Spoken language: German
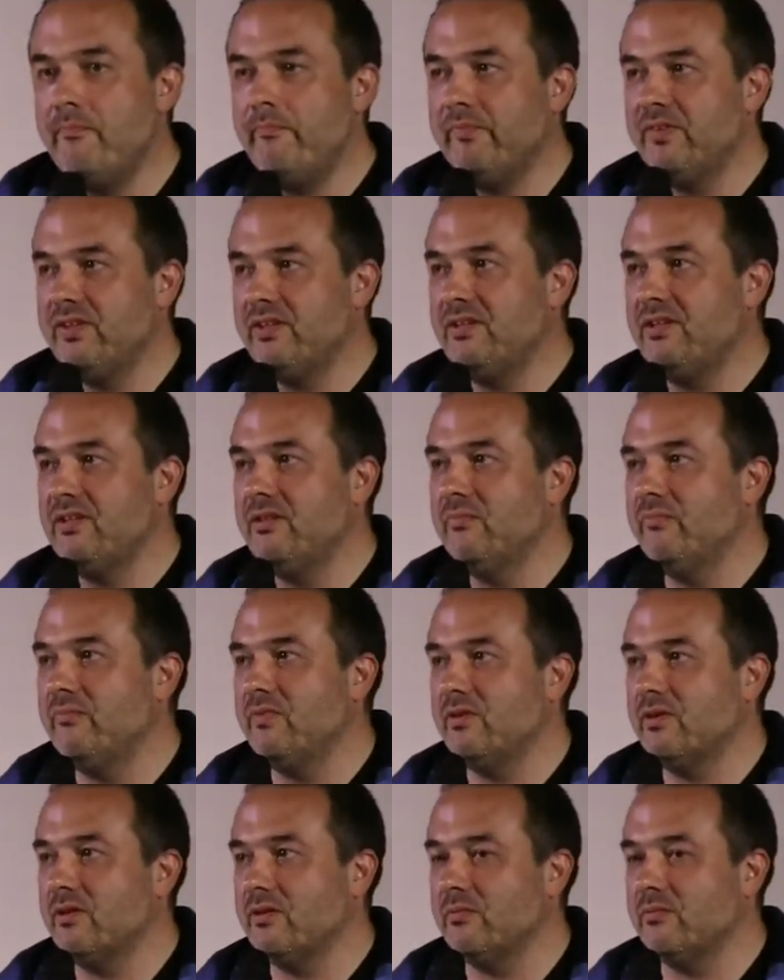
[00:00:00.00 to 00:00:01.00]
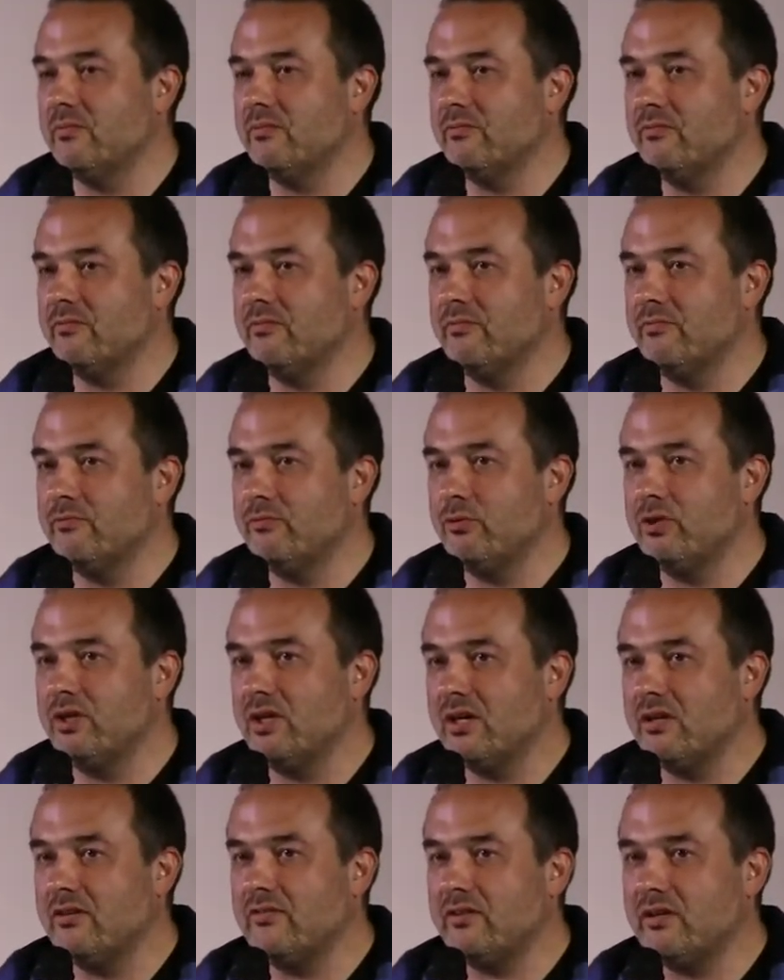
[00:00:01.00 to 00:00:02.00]
die ähm, für die
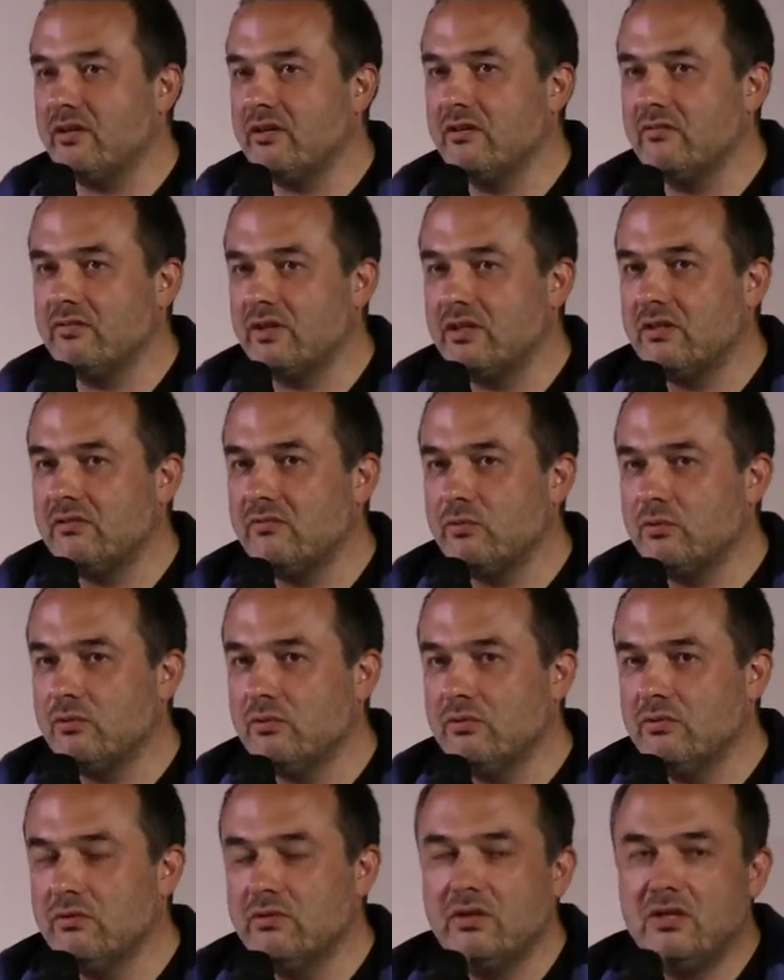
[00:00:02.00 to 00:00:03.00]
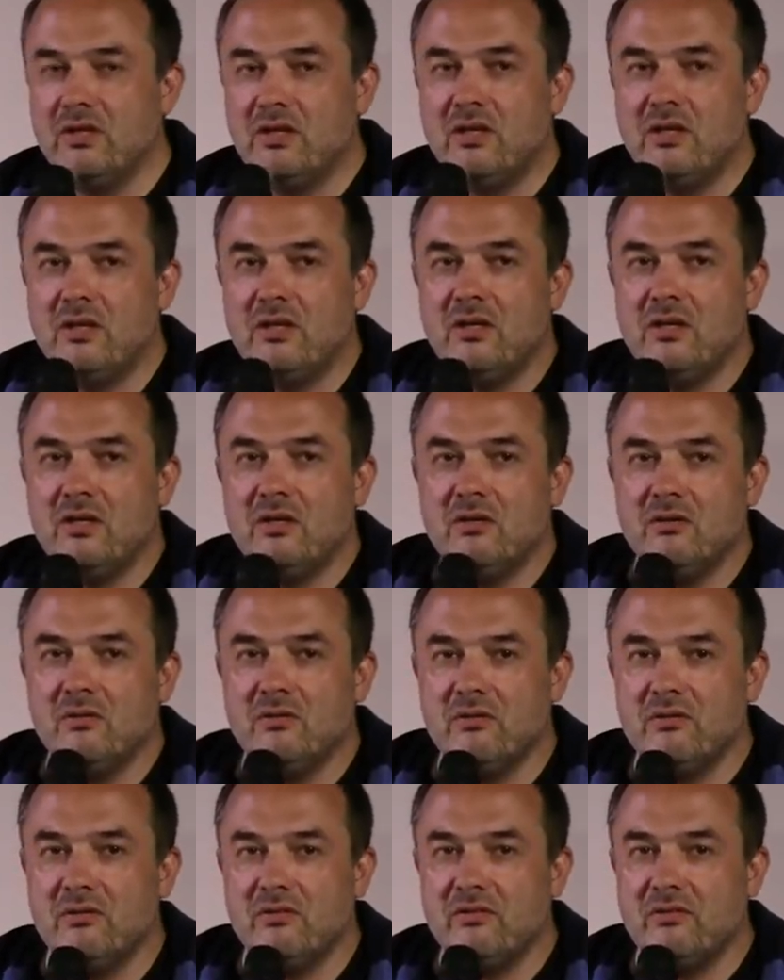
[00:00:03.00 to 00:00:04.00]
NSA entwickelt wurden
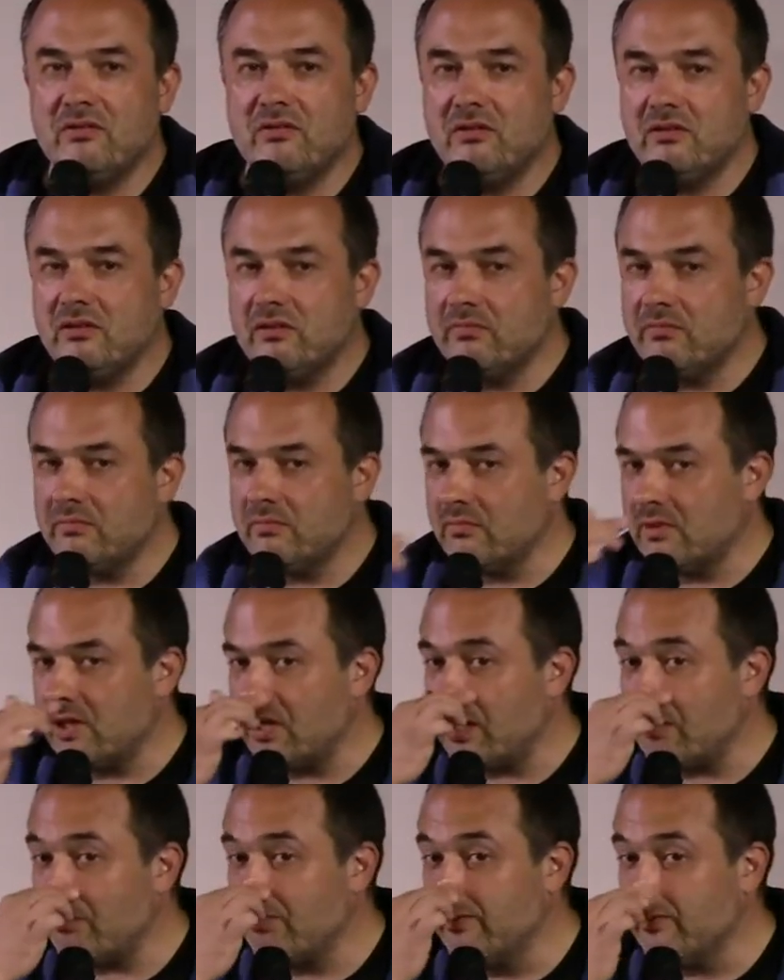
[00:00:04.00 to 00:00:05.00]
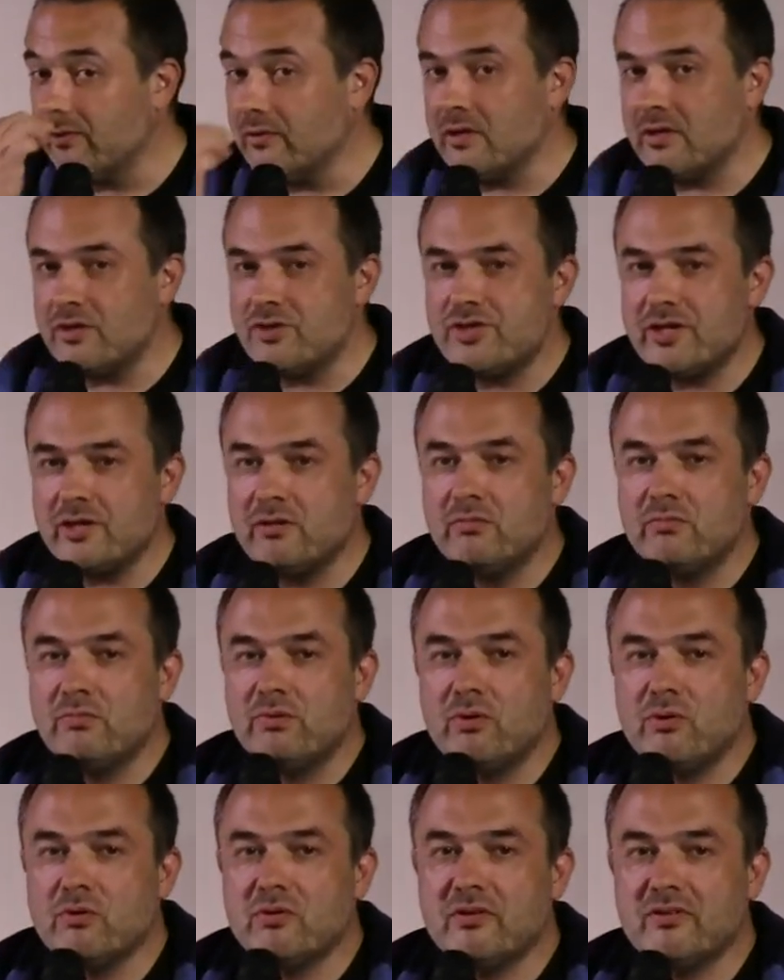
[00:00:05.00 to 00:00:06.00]
und die im Rahmen des sogenannten Shadow
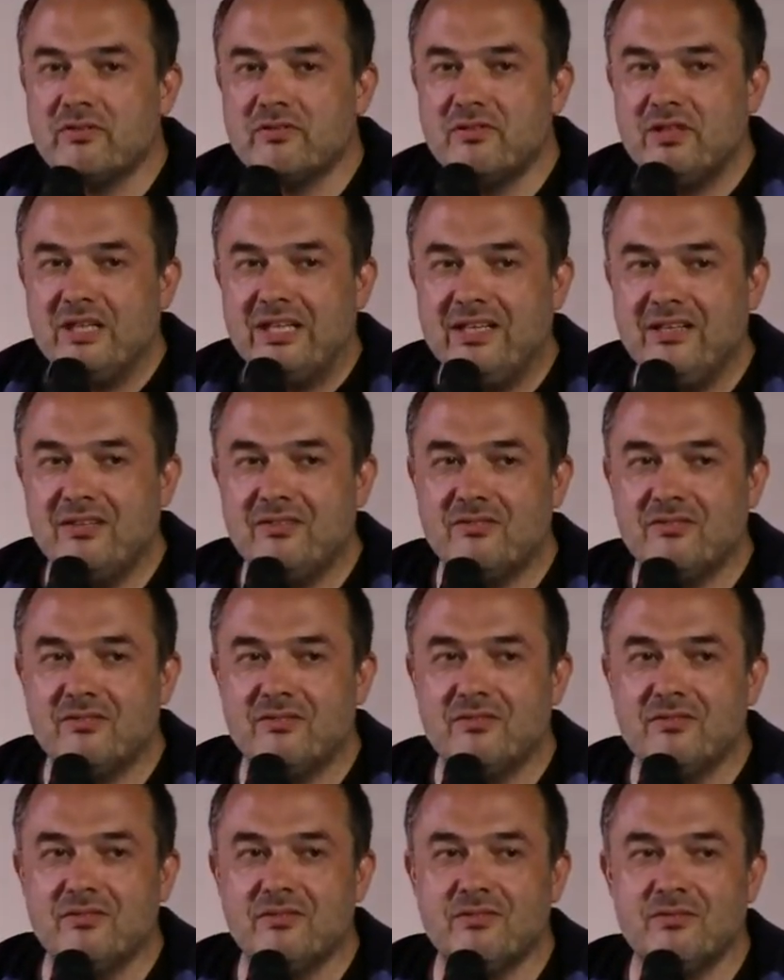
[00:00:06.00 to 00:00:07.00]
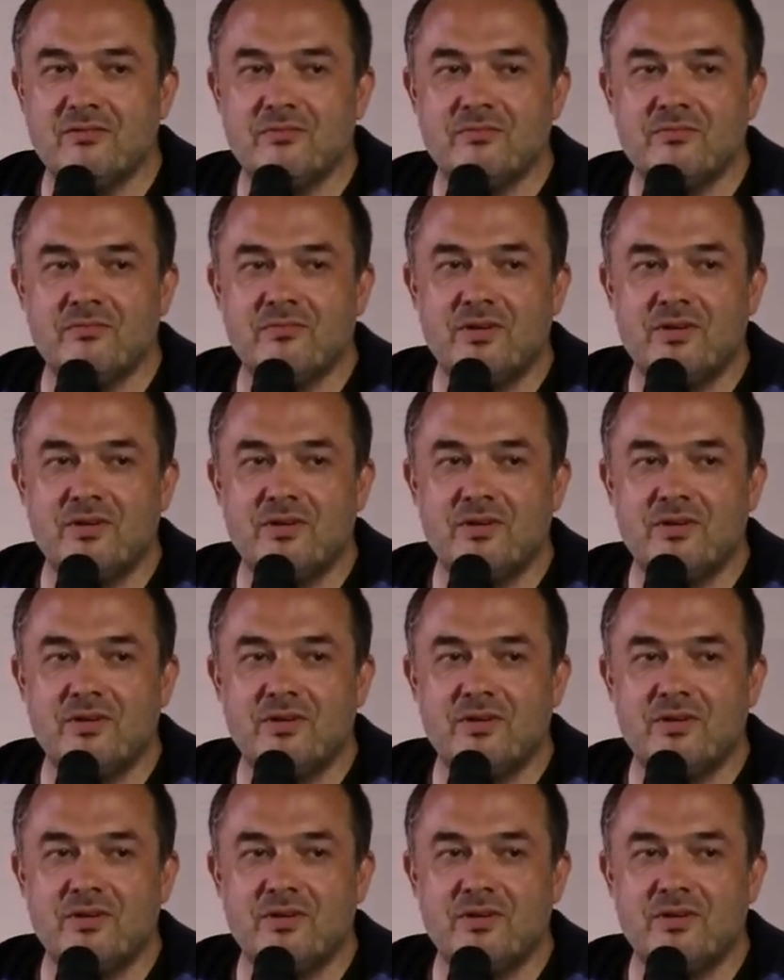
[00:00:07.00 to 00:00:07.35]
Brokers Leaks ähm,